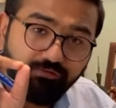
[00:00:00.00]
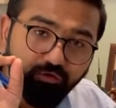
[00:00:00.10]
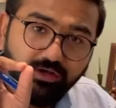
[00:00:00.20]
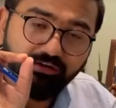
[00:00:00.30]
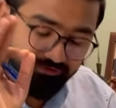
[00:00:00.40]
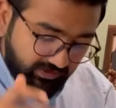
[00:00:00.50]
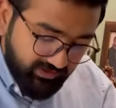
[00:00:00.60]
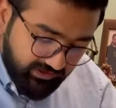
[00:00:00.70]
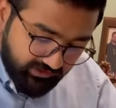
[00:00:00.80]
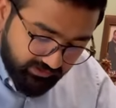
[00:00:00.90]
फुल एंड फाइनल
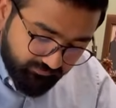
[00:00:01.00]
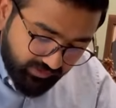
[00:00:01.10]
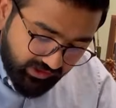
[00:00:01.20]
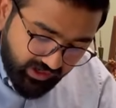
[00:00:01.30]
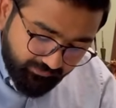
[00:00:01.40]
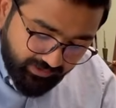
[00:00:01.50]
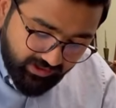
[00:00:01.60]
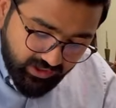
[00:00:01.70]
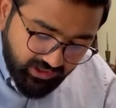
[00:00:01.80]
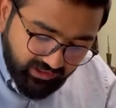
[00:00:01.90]
डेट कंपनी ने यहाँ पे
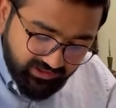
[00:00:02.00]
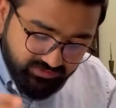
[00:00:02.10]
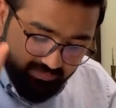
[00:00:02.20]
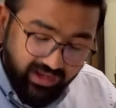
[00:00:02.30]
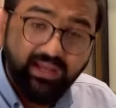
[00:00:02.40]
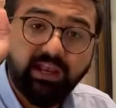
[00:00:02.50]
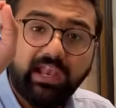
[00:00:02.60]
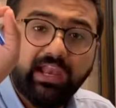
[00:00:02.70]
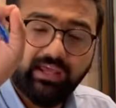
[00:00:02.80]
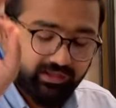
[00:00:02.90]
इंग्लिश में
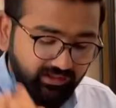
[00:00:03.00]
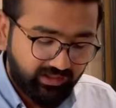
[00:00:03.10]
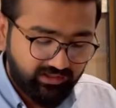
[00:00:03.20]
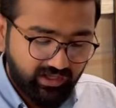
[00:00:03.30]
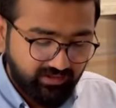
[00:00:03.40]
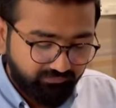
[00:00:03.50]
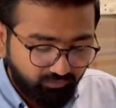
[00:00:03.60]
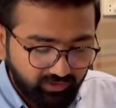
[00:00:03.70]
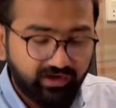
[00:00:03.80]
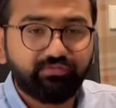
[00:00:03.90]
लिख के दे दी है ये
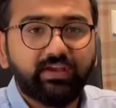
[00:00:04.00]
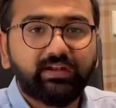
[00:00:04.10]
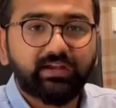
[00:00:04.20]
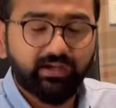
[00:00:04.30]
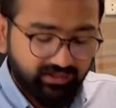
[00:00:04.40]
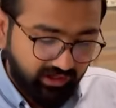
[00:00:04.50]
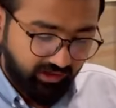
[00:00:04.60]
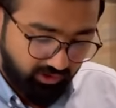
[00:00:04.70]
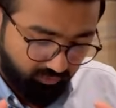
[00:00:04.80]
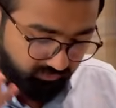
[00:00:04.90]
फुल एंड फाइनल डेट
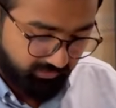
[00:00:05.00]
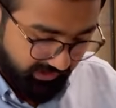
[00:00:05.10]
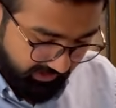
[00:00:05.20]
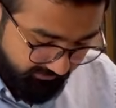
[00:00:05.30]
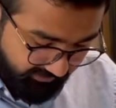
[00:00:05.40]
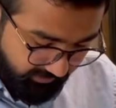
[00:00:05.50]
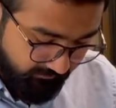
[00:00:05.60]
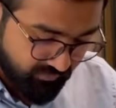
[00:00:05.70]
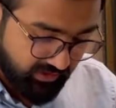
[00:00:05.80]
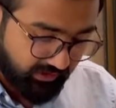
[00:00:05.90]
राइट उस पर लिखा हुआ इधर
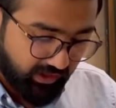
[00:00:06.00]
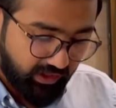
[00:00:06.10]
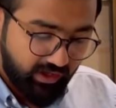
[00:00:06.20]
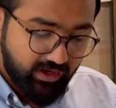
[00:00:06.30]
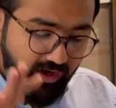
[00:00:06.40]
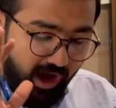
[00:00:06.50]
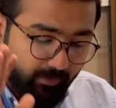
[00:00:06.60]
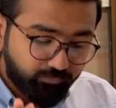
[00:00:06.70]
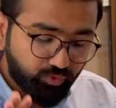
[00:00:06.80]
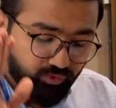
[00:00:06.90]
के
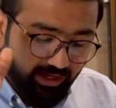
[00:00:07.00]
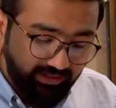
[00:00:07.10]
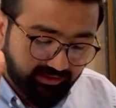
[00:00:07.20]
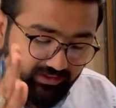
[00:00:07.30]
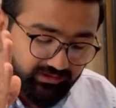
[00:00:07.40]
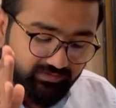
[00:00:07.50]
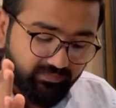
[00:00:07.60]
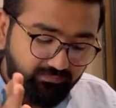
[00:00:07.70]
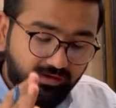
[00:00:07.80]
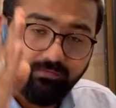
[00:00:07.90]
अप टू नाइनटीन
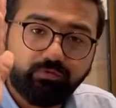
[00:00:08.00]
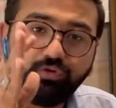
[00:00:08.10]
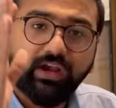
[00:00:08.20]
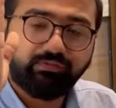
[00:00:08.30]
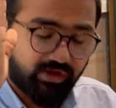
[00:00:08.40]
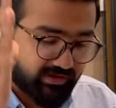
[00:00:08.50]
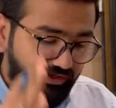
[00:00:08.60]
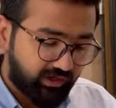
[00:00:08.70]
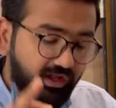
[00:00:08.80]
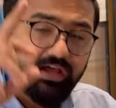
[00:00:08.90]
नवंबर फुल एंड फाइनल
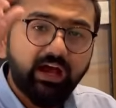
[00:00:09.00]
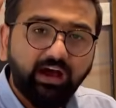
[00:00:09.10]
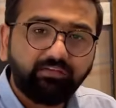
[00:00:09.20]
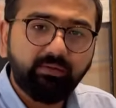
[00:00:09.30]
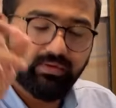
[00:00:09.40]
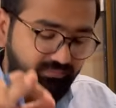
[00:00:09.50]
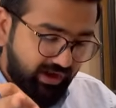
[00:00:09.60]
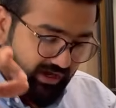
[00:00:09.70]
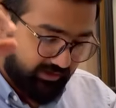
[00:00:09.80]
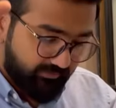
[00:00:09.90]
डेट अवामी
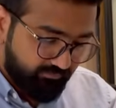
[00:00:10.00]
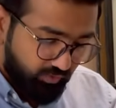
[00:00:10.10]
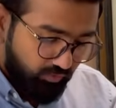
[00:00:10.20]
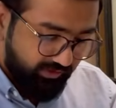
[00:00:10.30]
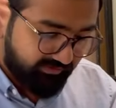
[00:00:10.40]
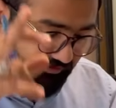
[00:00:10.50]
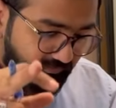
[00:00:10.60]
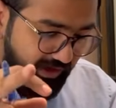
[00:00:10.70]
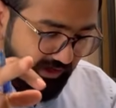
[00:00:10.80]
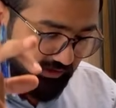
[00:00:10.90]
ब्लॉक ओवरसीज
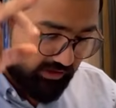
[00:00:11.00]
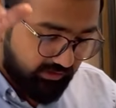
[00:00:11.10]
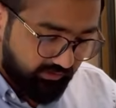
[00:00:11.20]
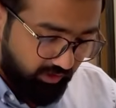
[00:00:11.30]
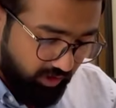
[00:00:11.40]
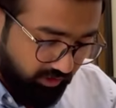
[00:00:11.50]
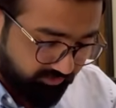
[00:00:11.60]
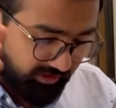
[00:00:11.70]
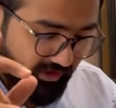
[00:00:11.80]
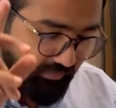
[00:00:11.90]
ब्लॉक और
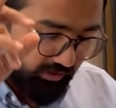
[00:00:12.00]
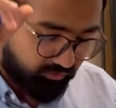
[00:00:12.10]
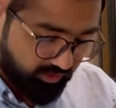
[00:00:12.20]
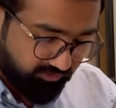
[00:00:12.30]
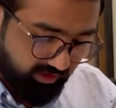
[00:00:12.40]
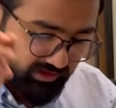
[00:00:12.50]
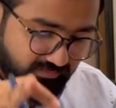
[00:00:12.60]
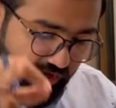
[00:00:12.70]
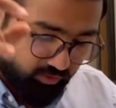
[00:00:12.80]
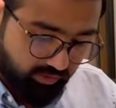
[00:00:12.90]
जर्नल ब्लॉक सॉरी जर्नल
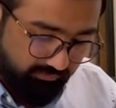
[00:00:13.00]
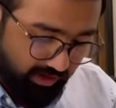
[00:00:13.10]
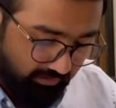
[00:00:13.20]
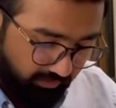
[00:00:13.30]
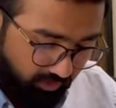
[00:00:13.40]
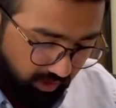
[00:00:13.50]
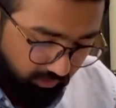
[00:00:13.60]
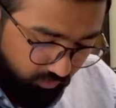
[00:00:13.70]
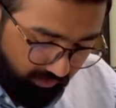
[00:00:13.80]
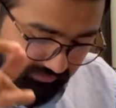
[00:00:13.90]
ब्लॉक और
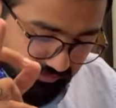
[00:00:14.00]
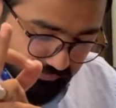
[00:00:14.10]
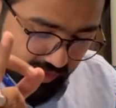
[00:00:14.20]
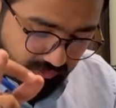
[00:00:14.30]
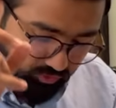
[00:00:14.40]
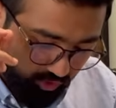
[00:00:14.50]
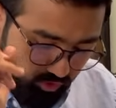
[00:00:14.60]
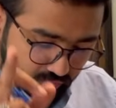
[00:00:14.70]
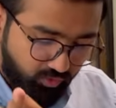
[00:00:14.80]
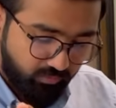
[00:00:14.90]
ओवरसीज ब्लॉक
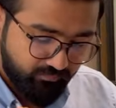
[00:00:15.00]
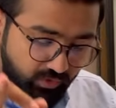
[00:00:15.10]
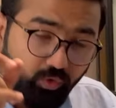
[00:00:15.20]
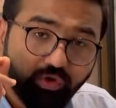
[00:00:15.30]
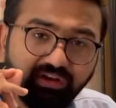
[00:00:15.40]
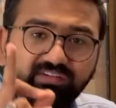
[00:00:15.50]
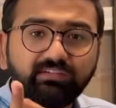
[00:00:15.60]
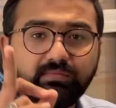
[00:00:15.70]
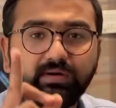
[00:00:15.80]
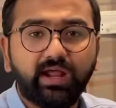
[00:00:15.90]
दोनों को 19
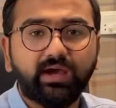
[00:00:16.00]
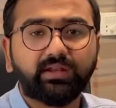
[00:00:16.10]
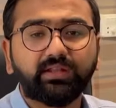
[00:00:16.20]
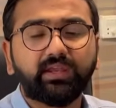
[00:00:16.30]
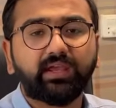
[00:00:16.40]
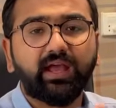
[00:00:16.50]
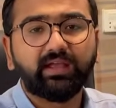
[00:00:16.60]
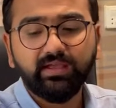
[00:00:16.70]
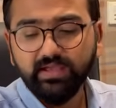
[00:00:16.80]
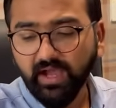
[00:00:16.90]
नवंबर आखिरी तरीका है
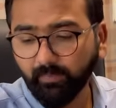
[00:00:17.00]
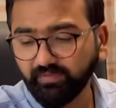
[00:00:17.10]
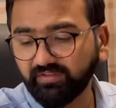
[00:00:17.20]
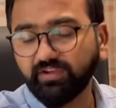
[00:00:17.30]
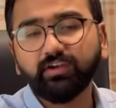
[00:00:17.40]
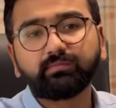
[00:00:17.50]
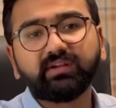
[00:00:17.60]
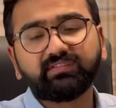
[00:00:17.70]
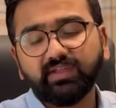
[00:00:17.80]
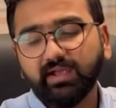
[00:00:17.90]
अपनी
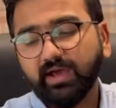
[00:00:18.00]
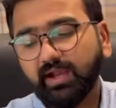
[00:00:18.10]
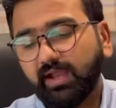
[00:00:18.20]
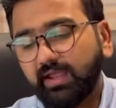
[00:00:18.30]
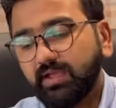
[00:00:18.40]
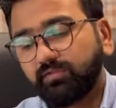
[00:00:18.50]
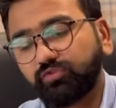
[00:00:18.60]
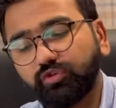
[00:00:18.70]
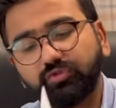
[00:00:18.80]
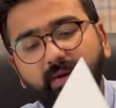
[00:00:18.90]
स्टेटमेंट्स चेक कर लें
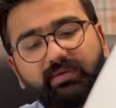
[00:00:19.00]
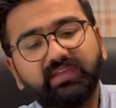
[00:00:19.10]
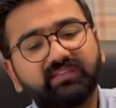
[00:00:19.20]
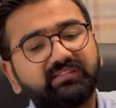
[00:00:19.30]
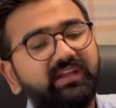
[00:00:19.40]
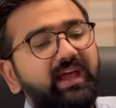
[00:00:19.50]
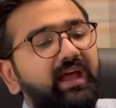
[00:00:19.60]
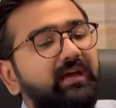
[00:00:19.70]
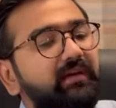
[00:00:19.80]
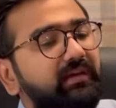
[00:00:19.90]
जो जो आपकी किस्तें हैं
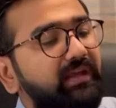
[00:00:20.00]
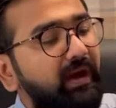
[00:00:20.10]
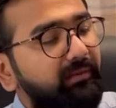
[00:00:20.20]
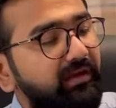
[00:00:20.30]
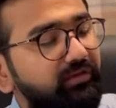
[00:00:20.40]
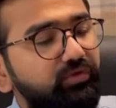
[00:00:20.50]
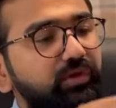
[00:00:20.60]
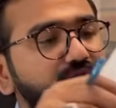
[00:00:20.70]
ये आपके किस्तों के